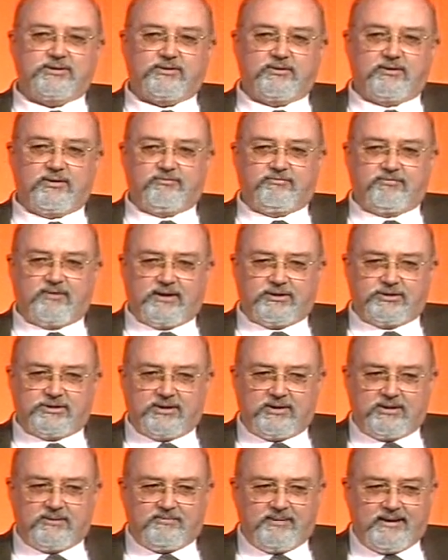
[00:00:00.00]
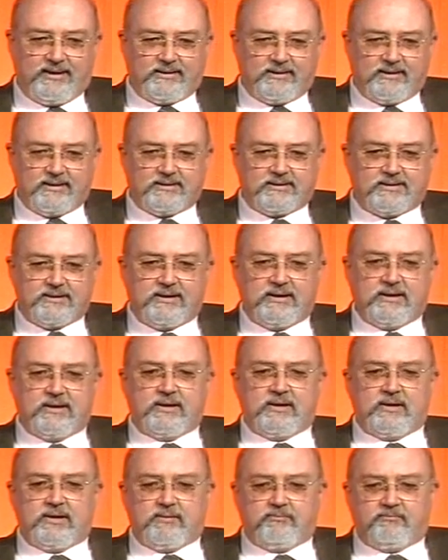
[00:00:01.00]
Non è facile ripetersi,
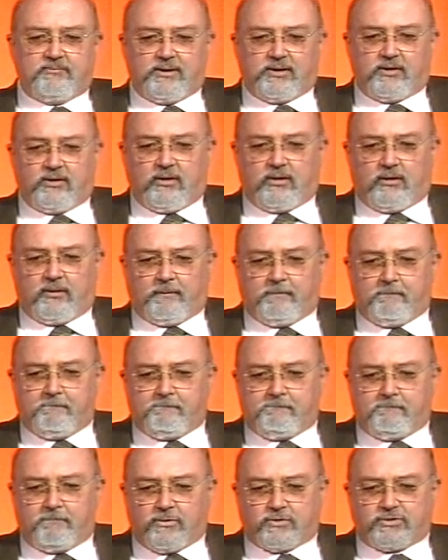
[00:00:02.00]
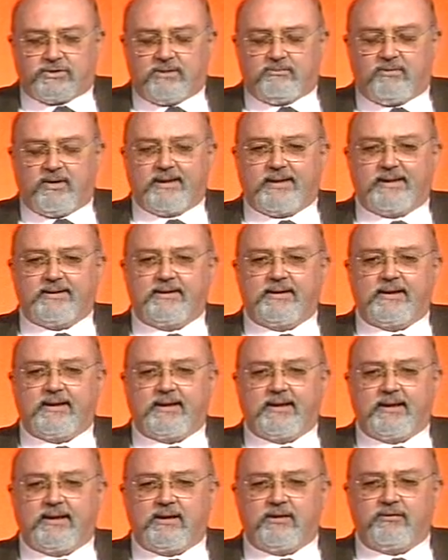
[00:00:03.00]
però mh, possiamo anche dire
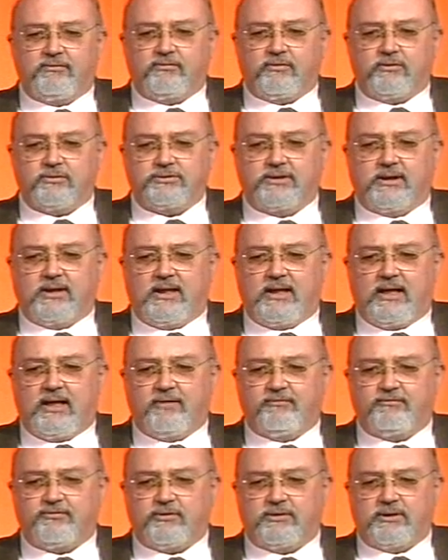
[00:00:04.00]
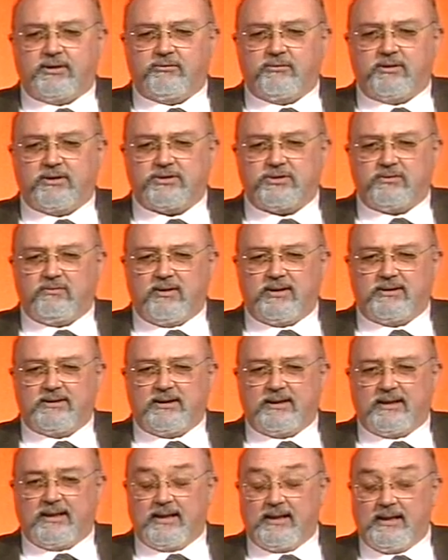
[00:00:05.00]
che ieri il Foggia ha affrontato una
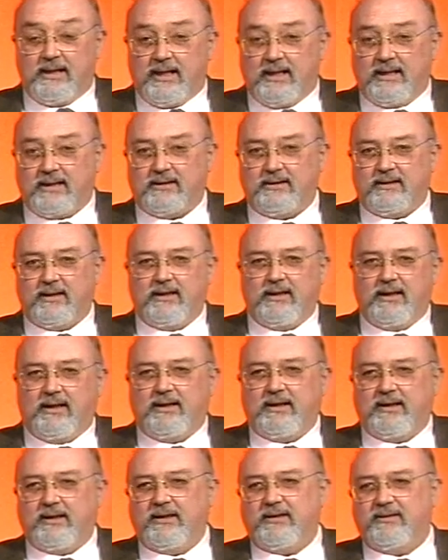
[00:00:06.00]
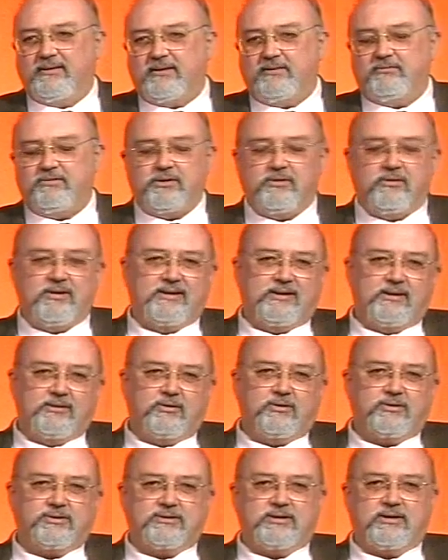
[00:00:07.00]
squadra gagliarda e anche, tra virgolette,
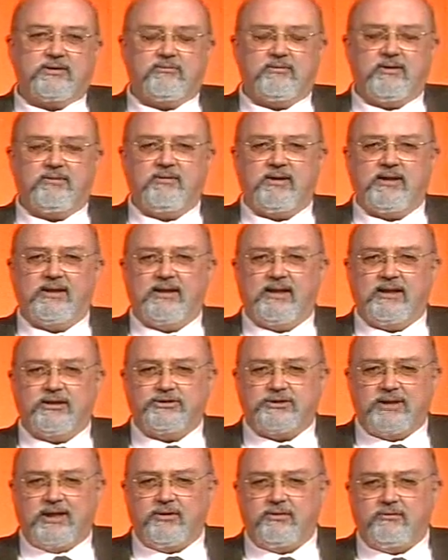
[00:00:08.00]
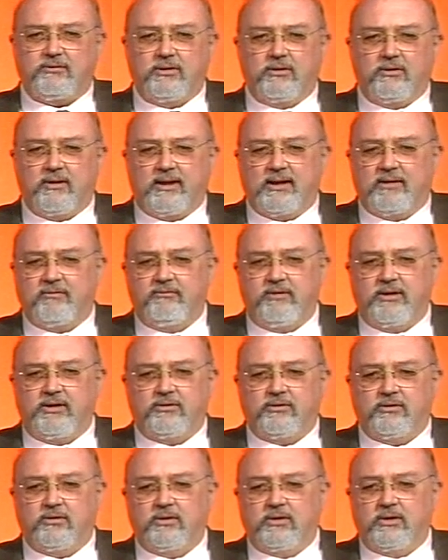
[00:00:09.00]
tosta come quella del Lanciano, quindi non è che ha
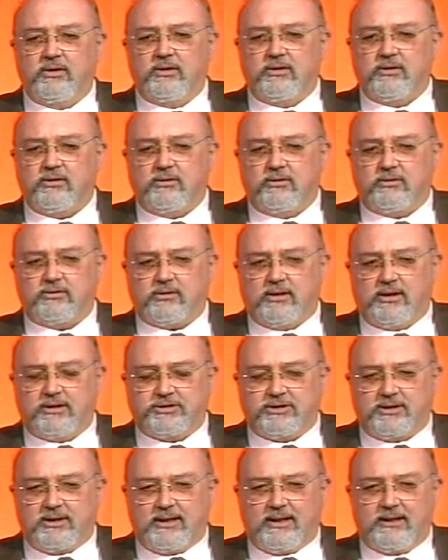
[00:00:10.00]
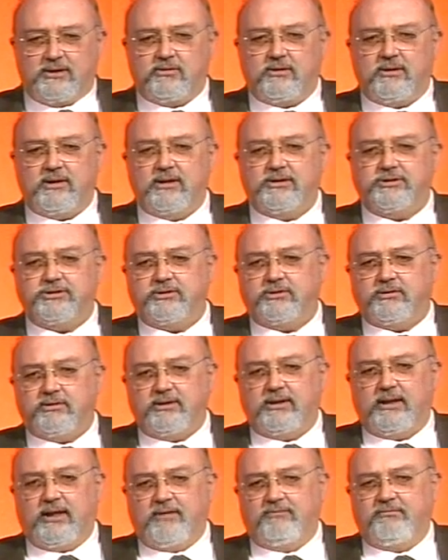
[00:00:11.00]
vinto contro la Cenerentola del Girone,
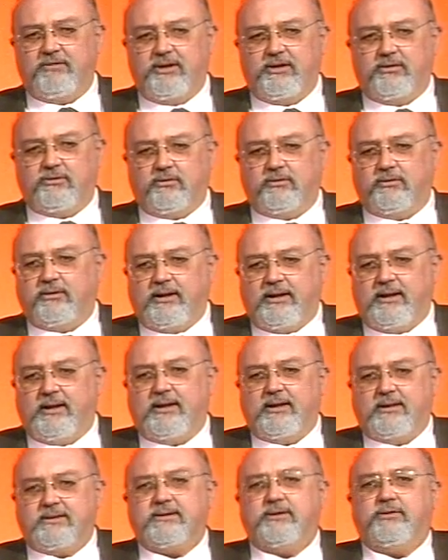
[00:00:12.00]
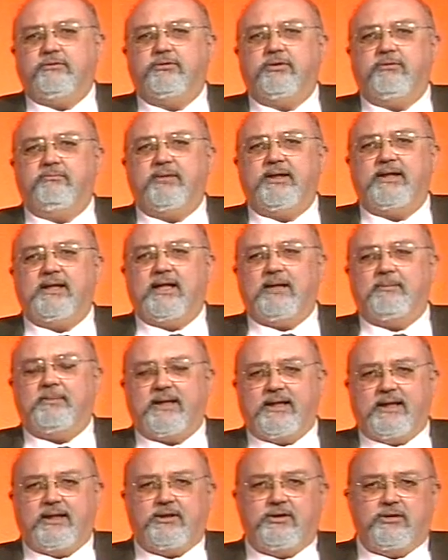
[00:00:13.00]
ha vinto e si è dovuto impegnare
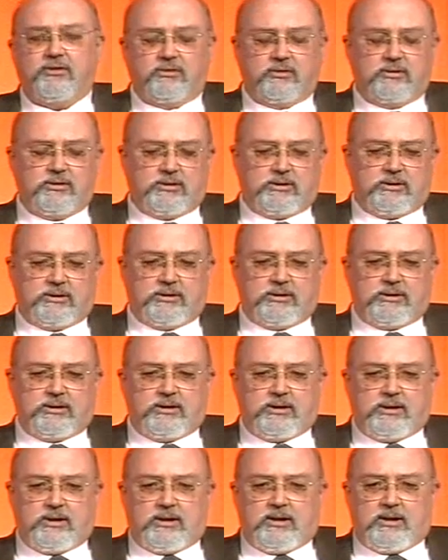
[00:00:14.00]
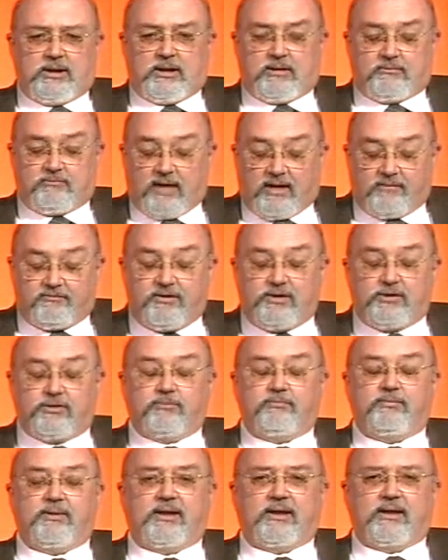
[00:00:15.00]
parecchio, ma ha vinto
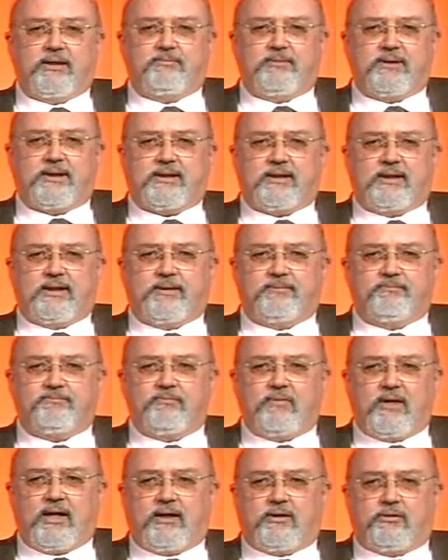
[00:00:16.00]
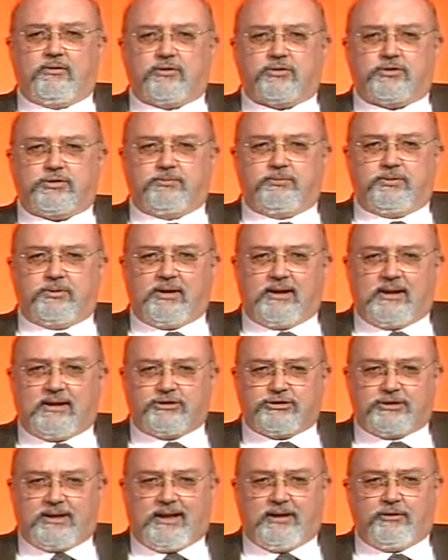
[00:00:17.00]
bene perché ha corso più del
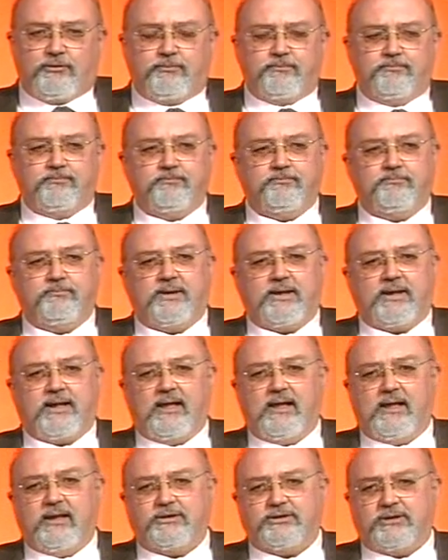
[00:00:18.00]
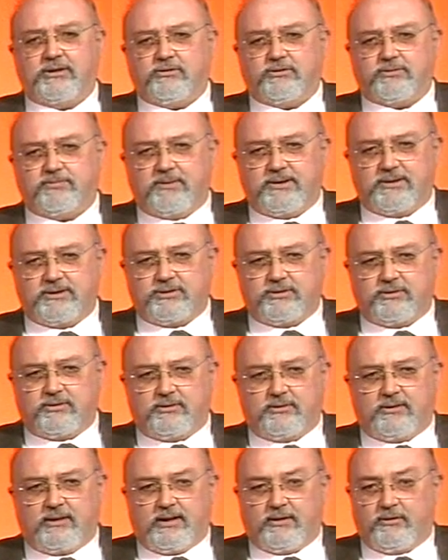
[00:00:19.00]
Lanciano, perché il Lanciano
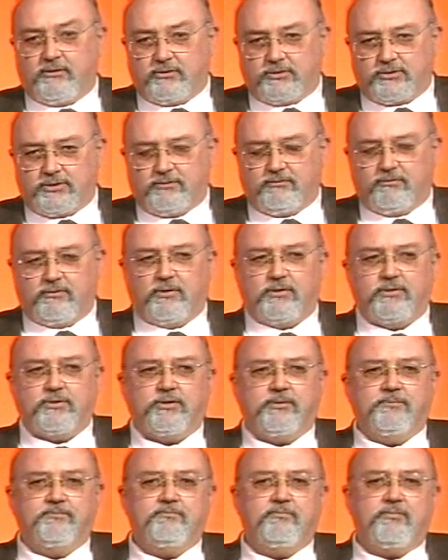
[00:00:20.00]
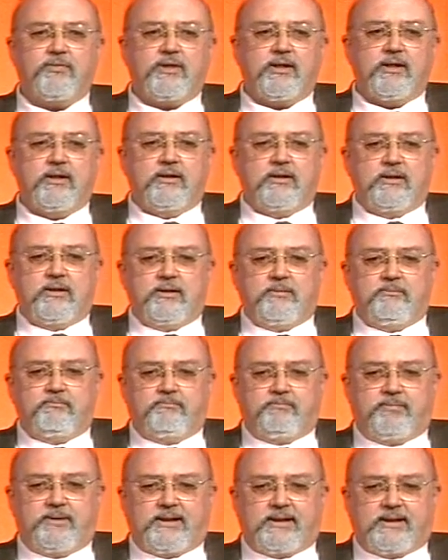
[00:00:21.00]
spesso ha corso a vuoto,
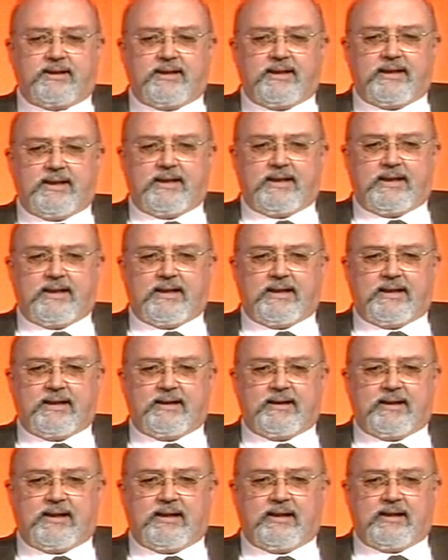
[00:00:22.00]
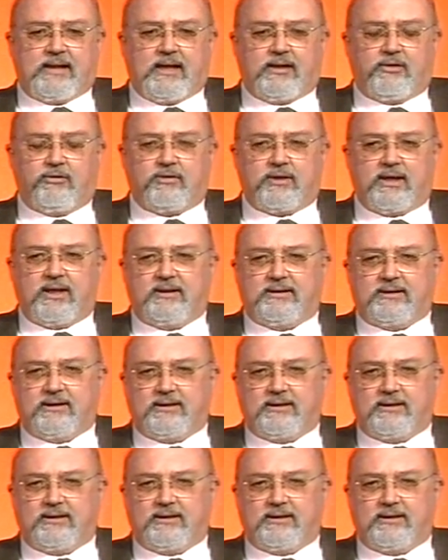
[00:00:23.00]
perché nella coralità